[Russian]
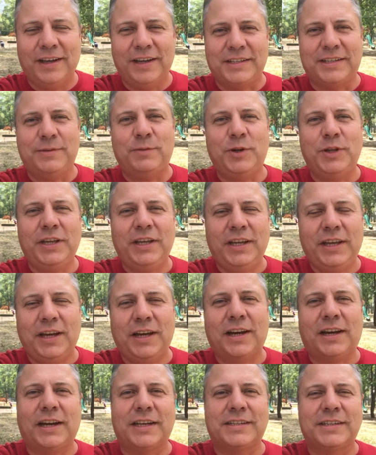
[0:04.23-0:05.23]
И сегодня
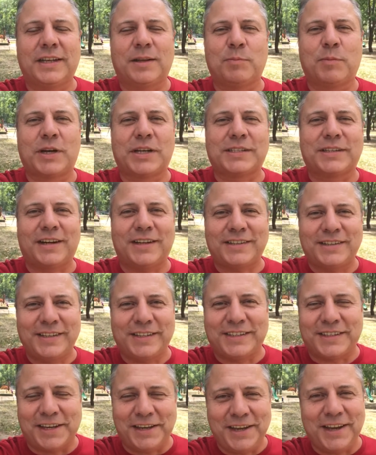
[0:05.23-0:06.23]
я хотел бы
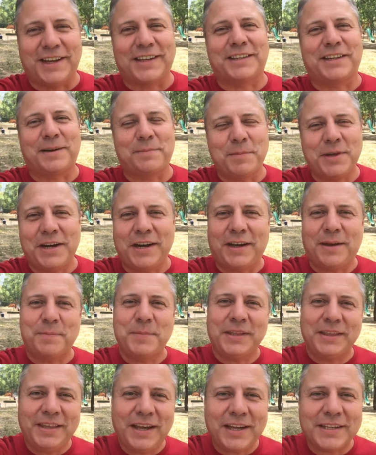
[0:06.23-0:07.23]
разразиться некоторыми
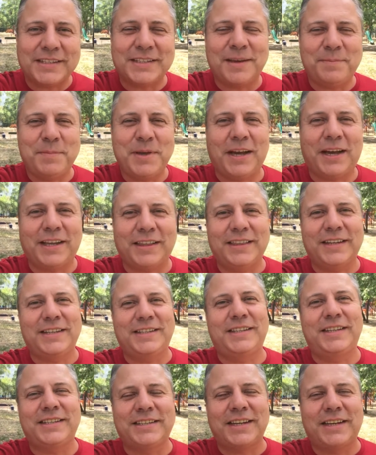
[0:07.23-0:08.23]
рекомендациями
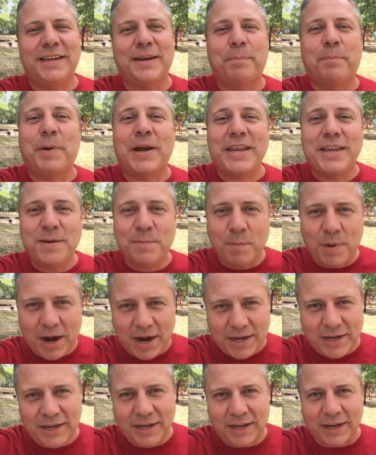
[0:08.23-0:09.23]
относительно
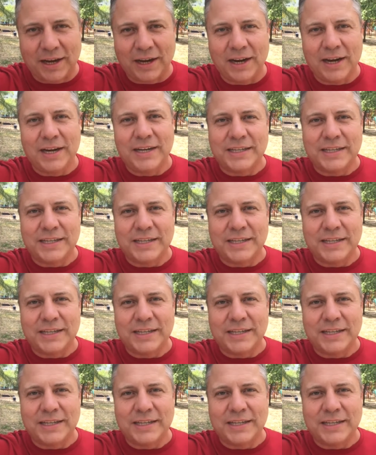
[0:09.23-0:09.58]
понимания